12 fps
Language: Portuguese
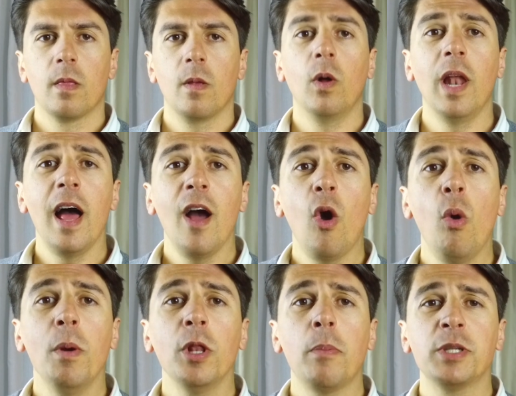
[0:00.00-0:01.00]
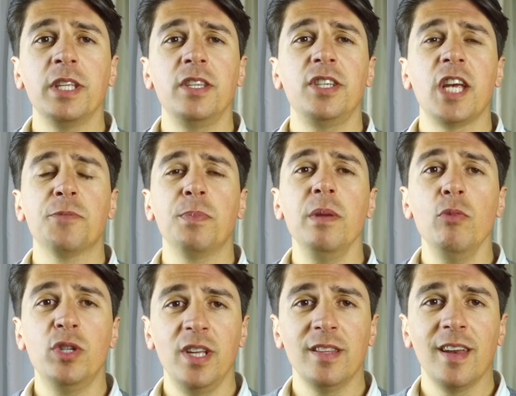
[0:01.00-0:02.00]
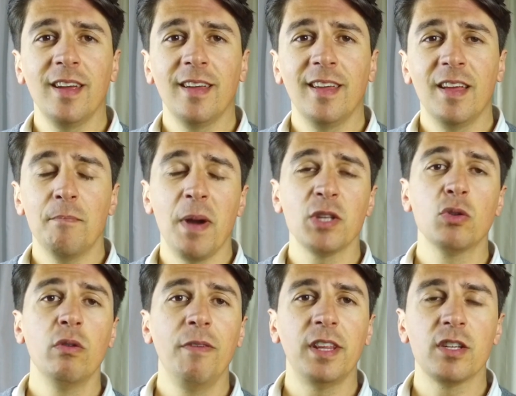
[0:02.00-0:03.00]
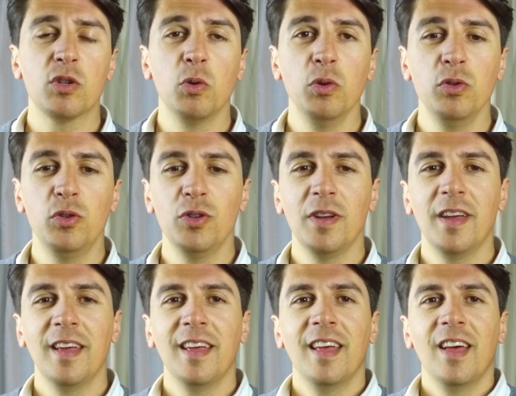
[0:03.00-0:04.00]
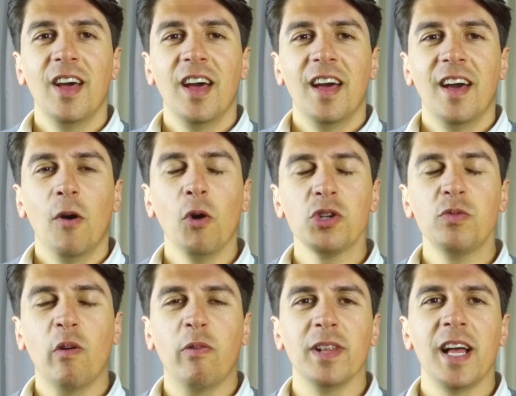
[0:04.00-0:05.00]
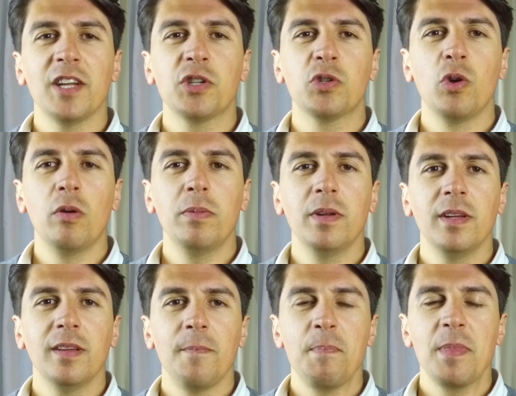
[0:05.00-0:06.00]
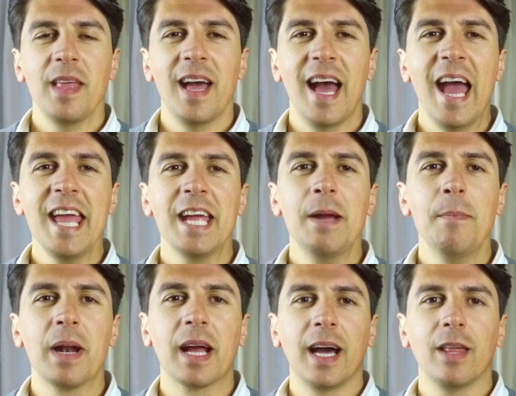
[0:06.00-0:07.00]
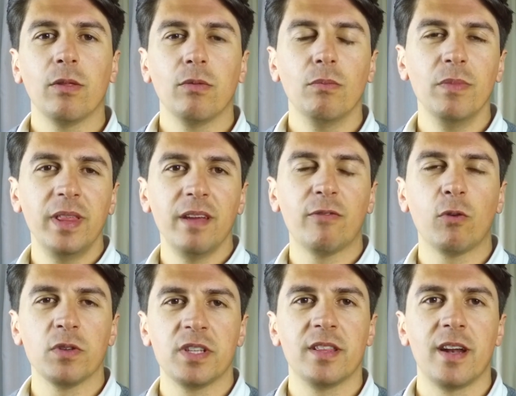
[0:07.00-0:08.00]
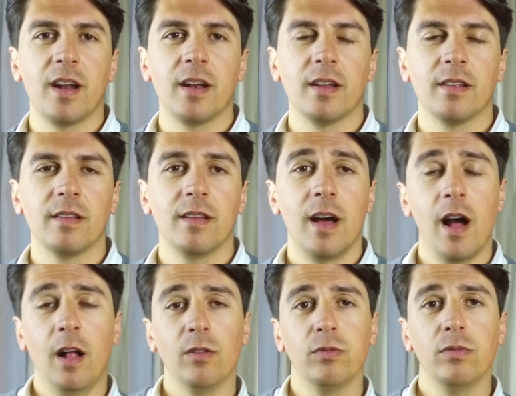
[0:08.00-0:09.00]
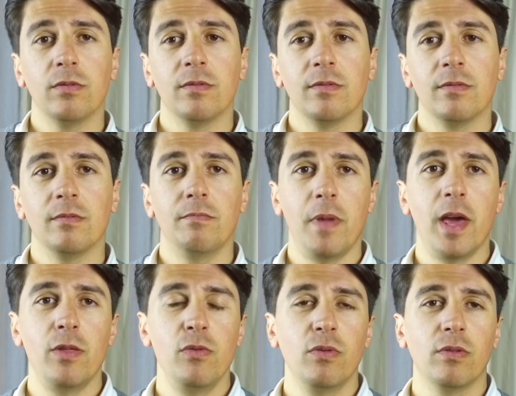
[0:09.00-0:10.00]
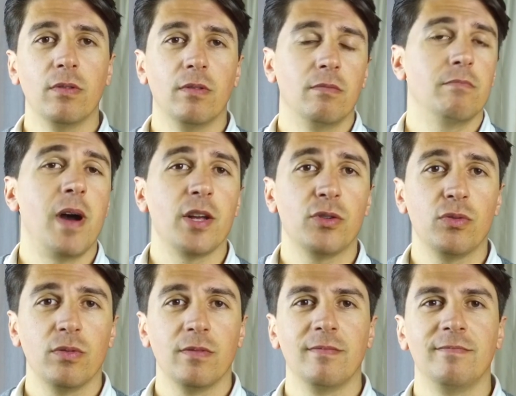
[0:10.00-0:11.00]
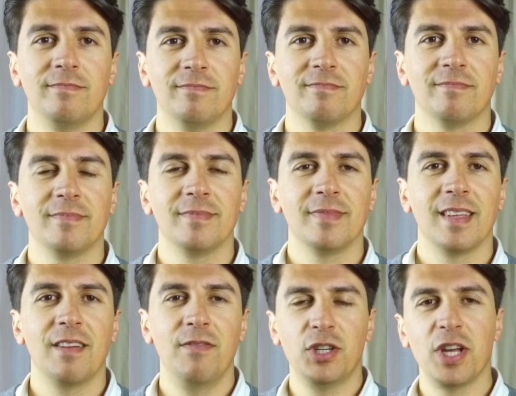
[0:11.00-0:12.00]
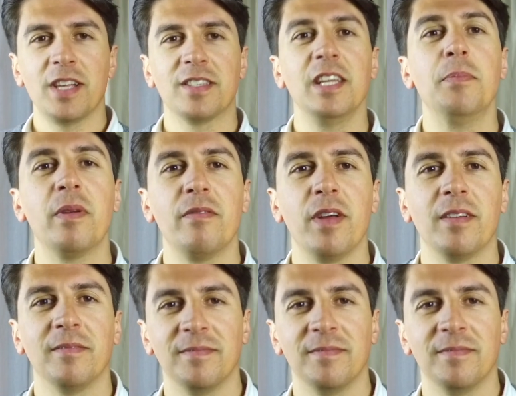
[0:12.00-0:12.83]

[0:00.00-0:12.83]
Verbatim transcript: Olá, Ruben Lopes de Exigeste Prémio Sintra, mais um 90 segundos. Hoje vou falar sobre em que mercado me devo concentrar. Alto, médio, baixo. Fico já a seguir para ver.